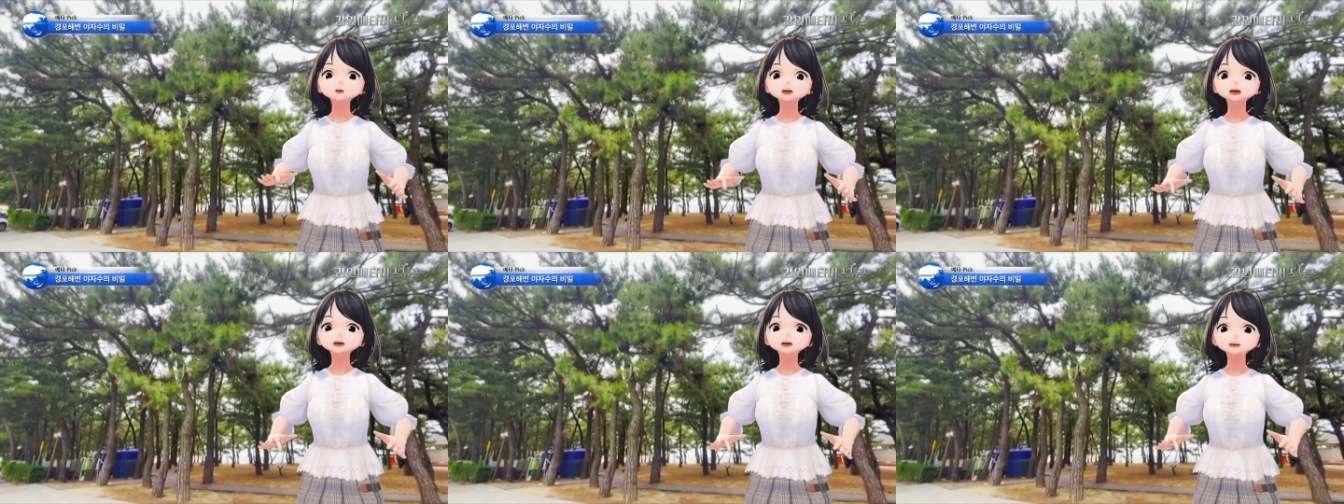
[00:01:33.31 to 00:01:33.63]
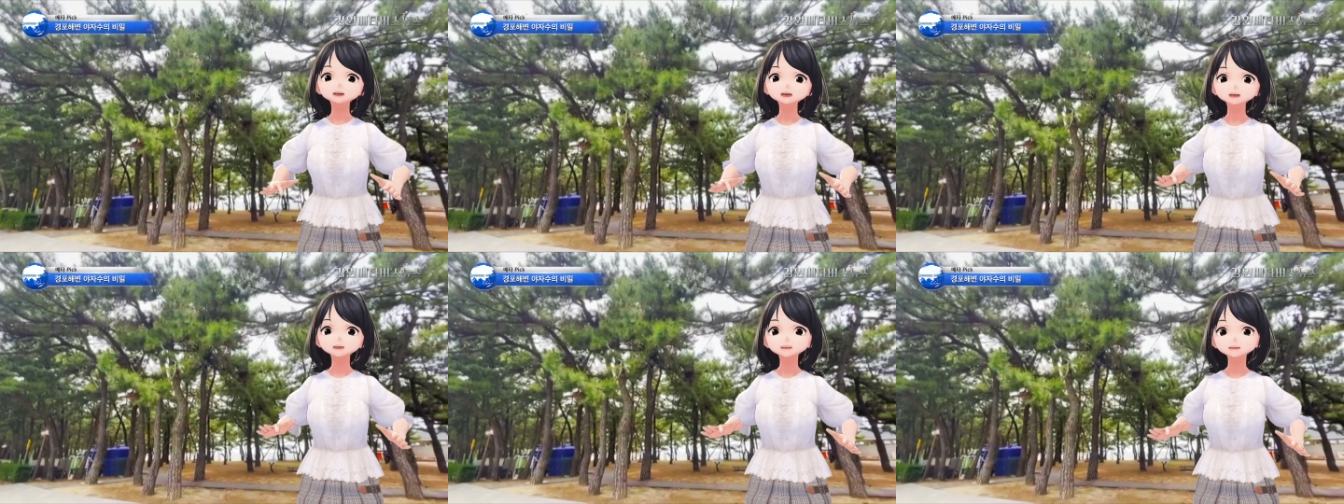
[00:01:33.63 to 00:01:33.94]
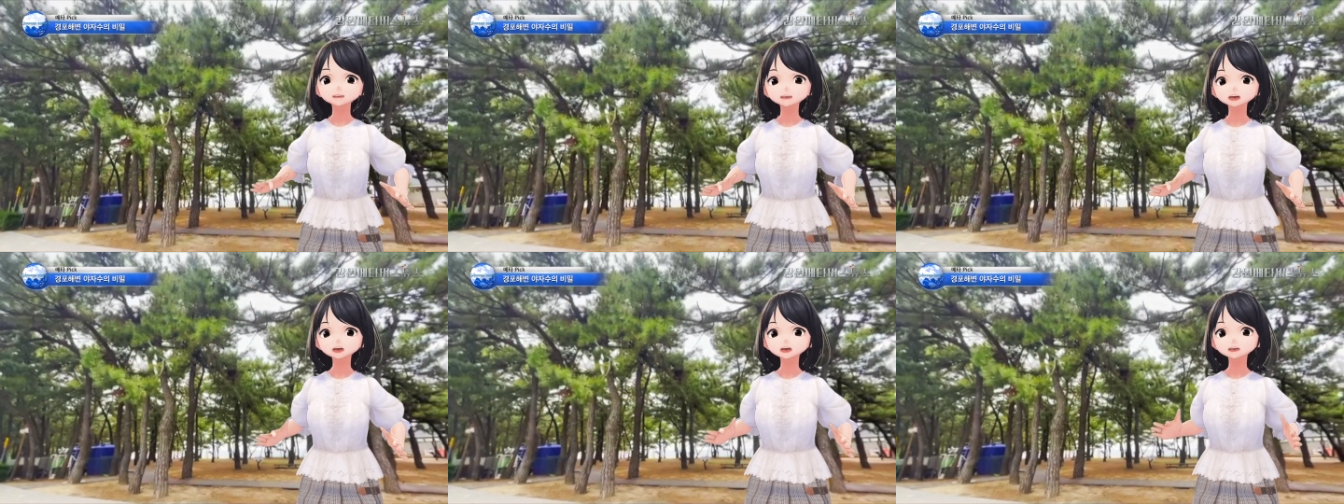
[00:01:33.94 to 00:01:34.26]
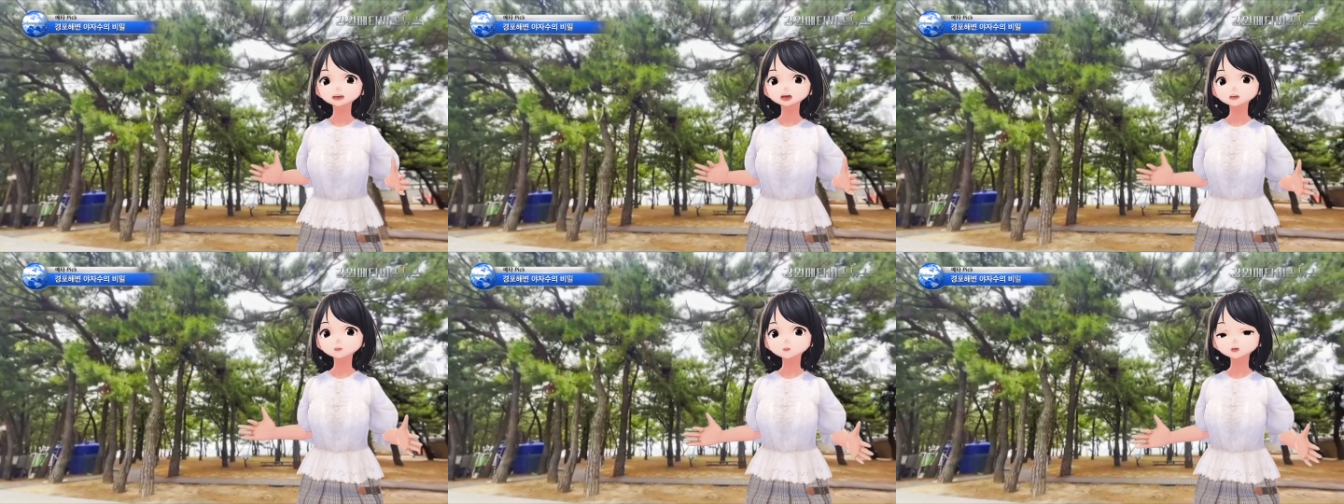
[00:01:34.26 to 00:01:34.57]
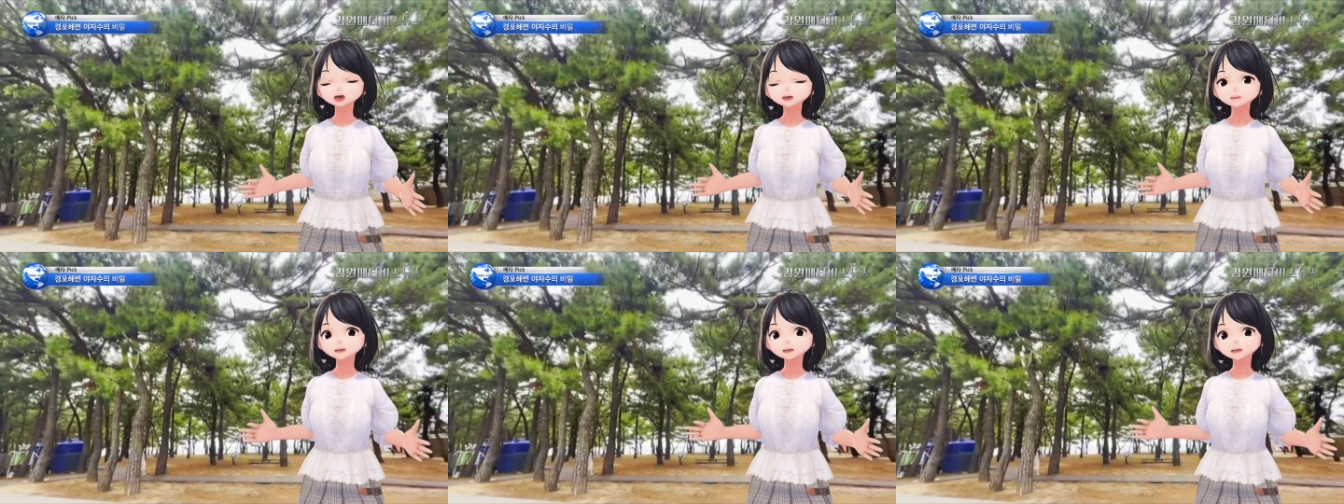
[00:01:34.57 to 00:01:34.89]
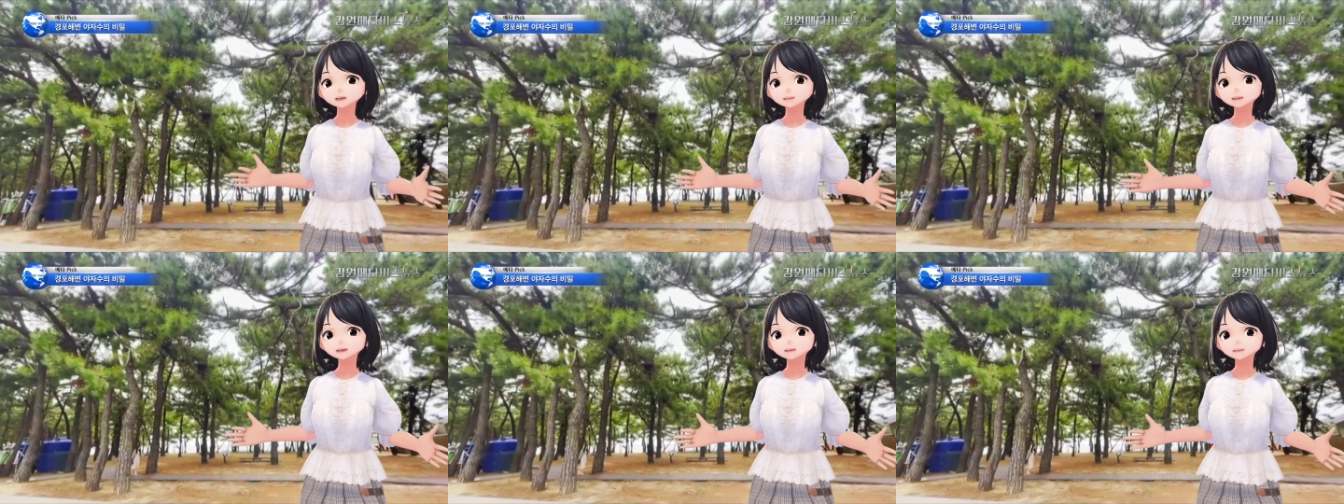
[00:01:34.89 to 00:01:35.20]
소나무가 강릉과
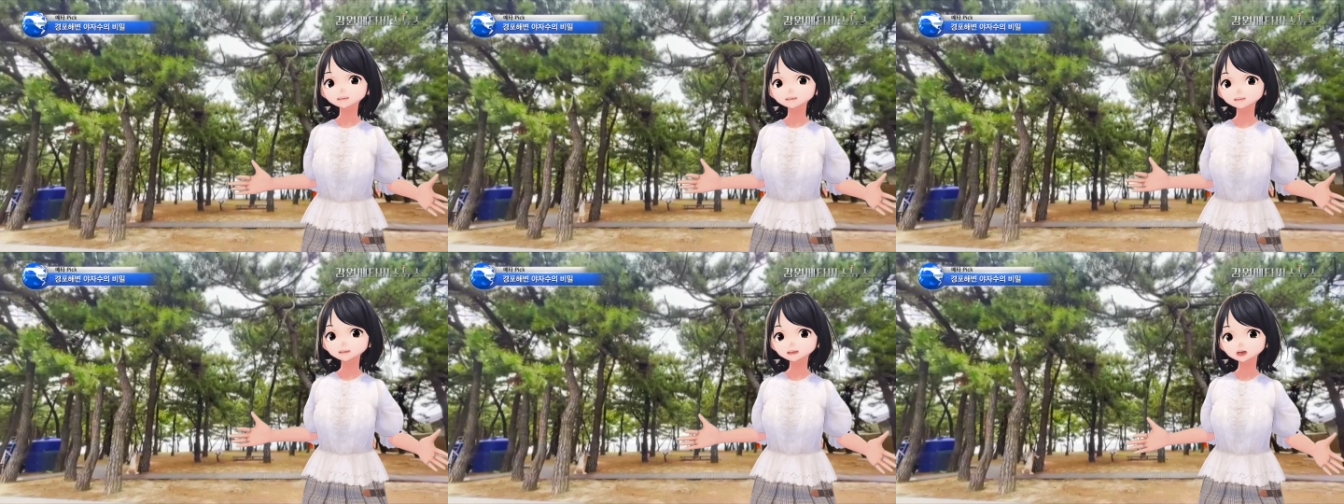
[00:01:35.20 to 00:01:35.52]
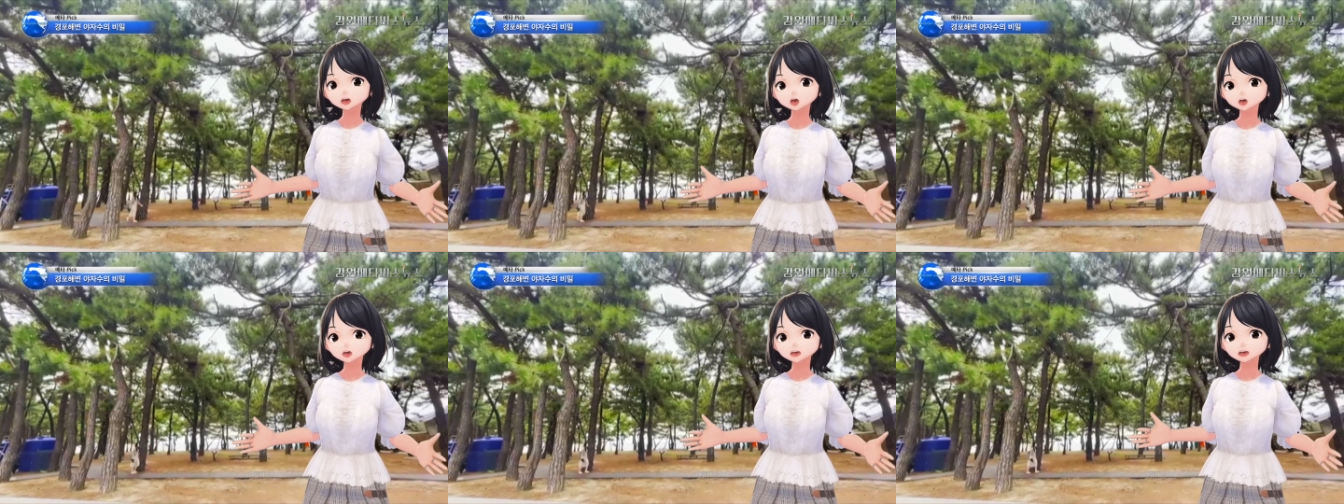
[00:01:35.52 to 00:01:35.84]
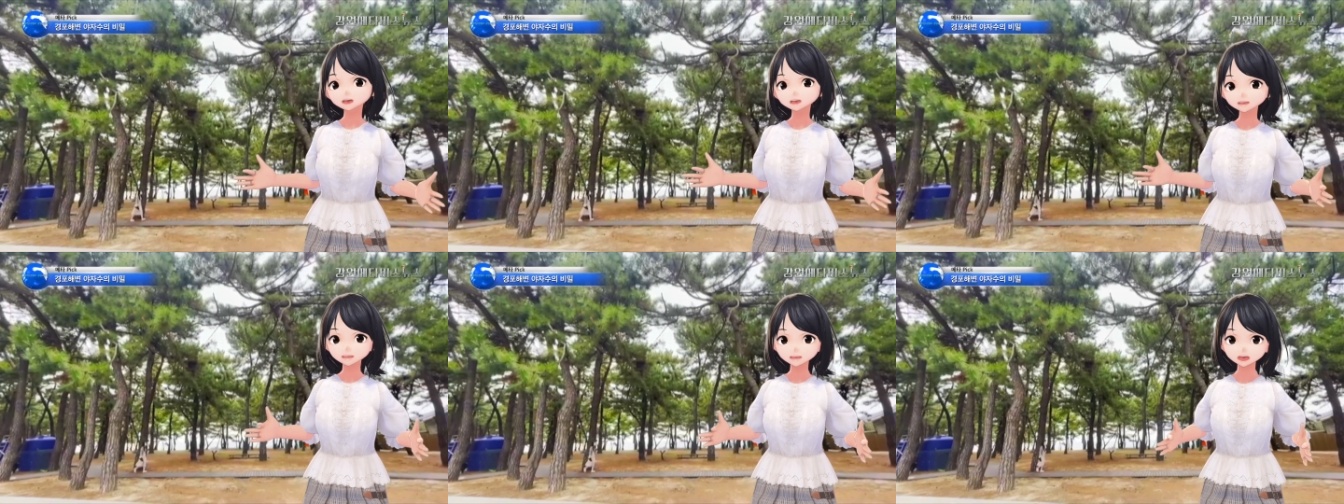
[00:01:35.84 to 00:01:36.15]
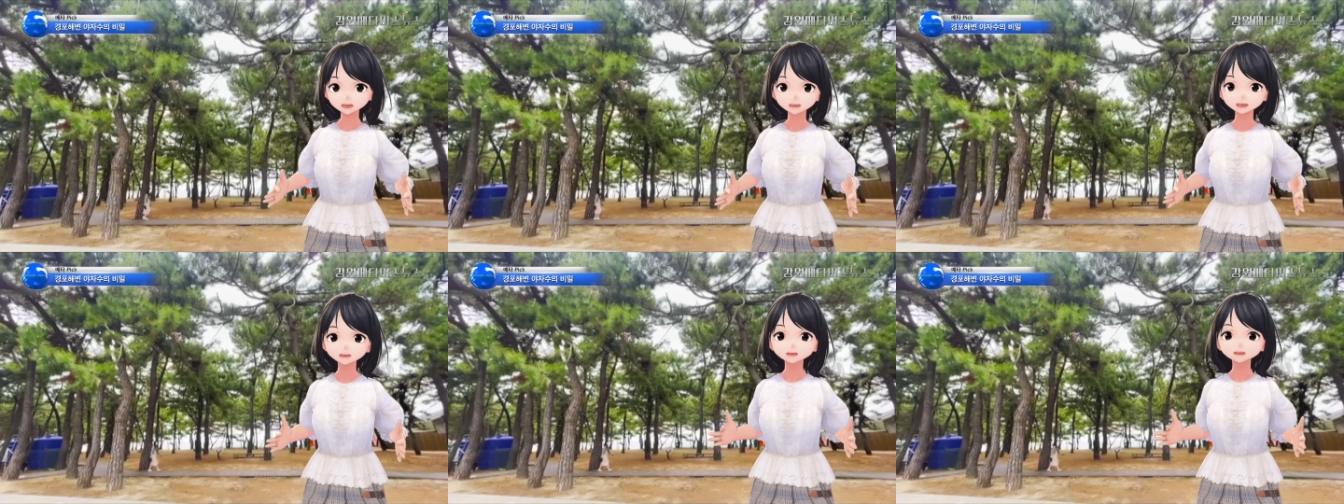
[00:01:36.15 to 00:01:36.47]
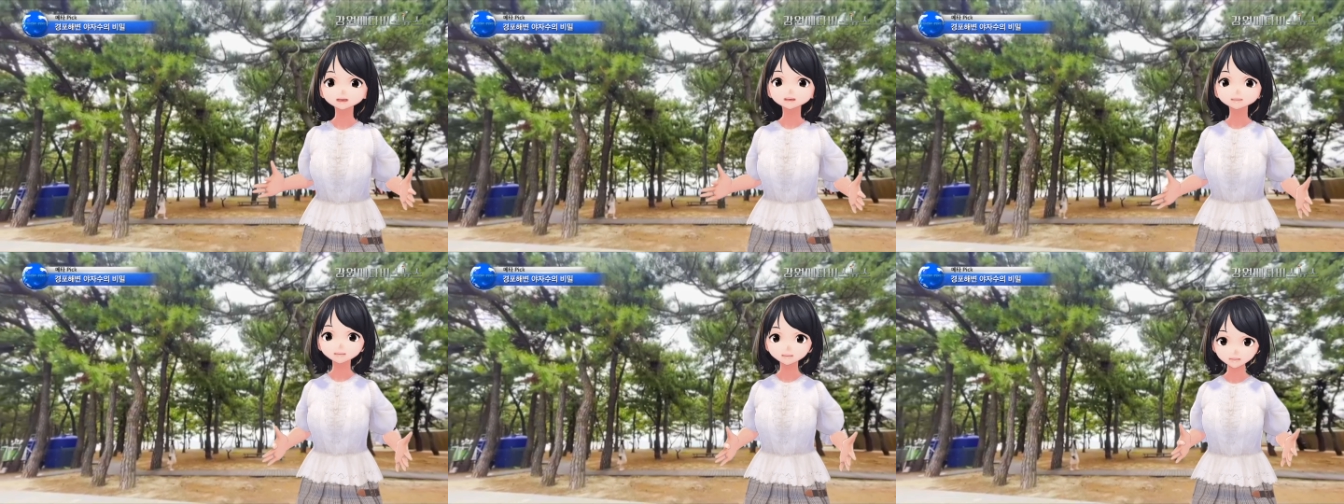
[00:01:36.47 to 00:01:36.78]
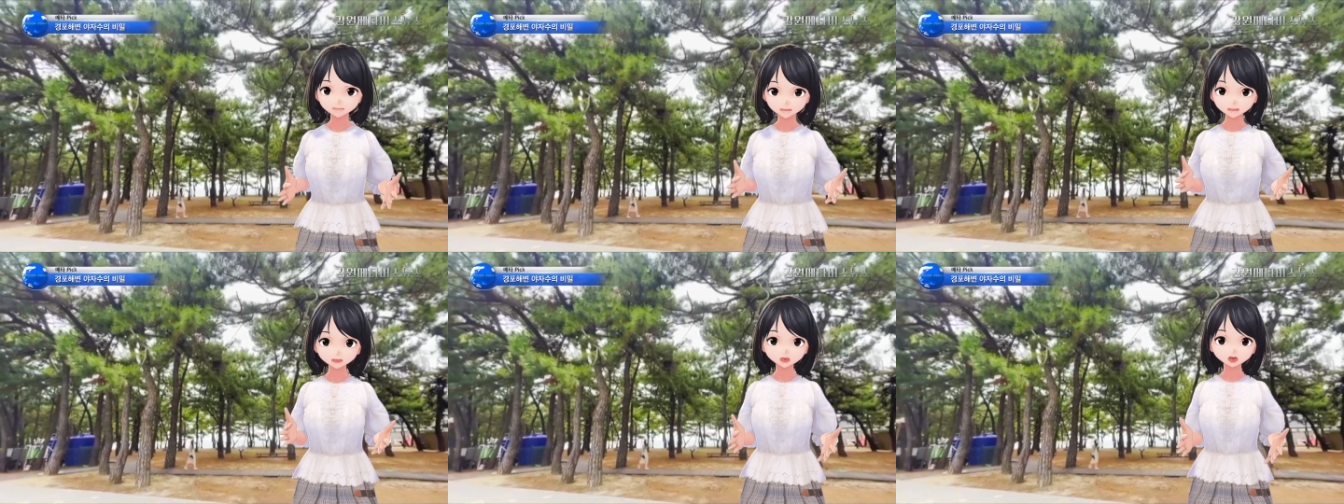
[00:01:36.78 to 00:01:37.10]
경포해변의 상징이고
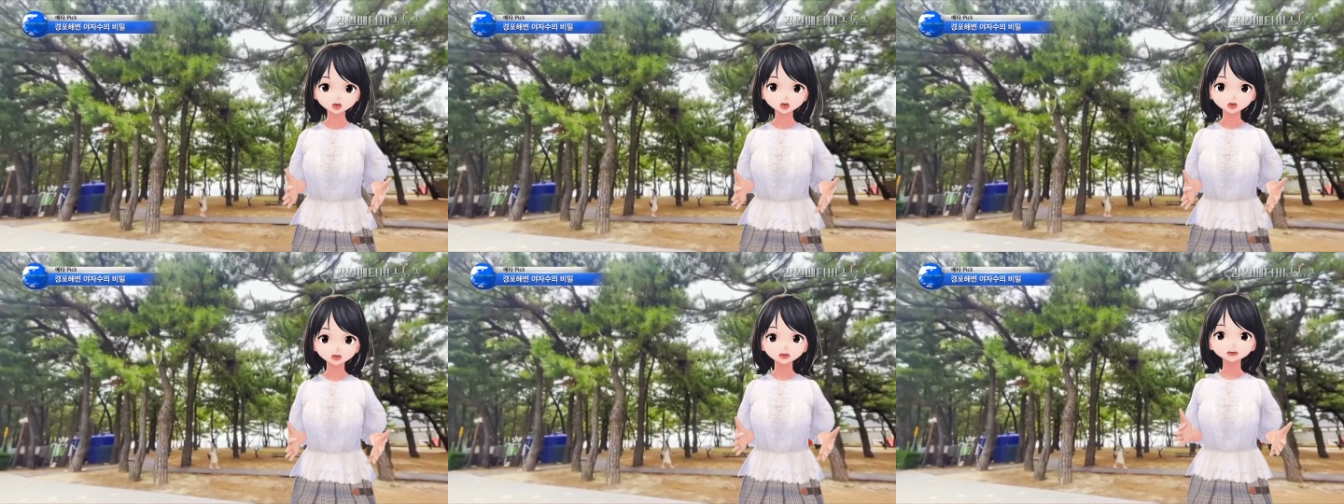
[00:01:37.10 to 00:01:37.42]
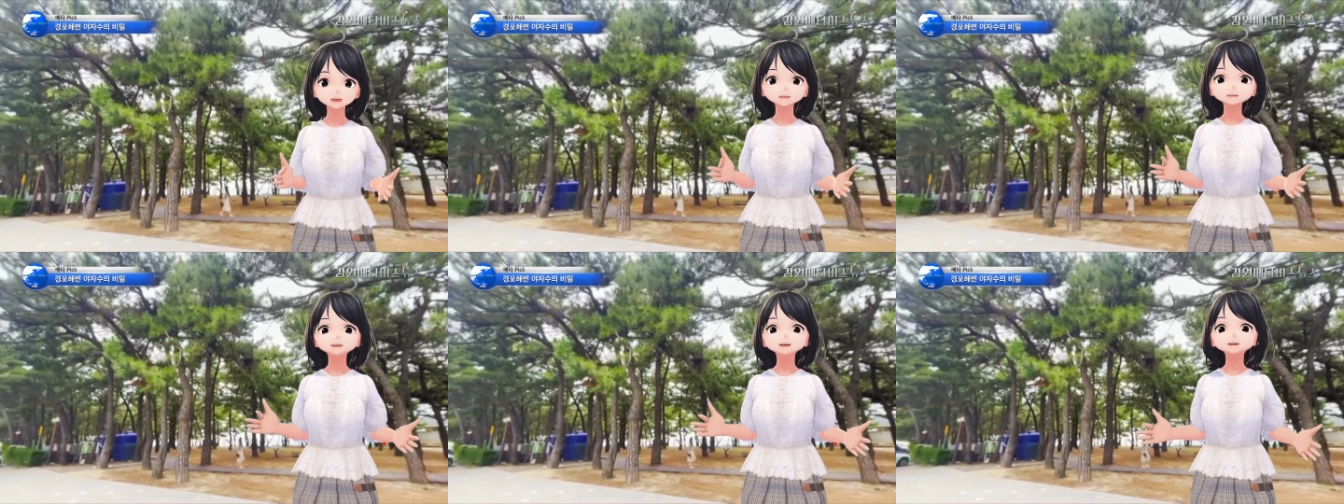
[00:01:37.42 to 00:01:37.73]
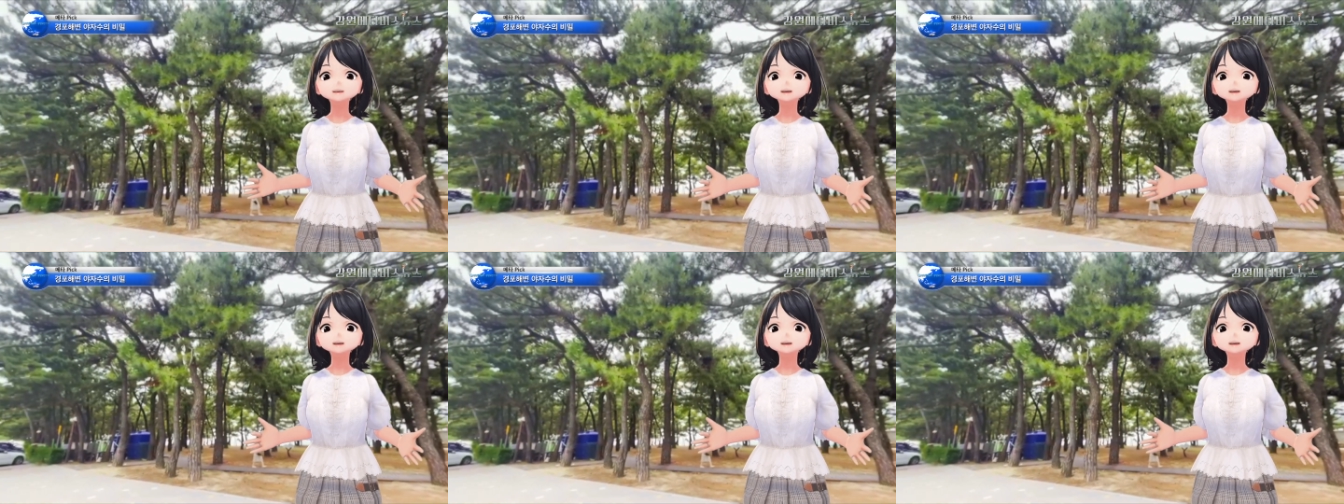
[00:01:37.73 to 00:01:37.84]
지켜나가야 할 자산으로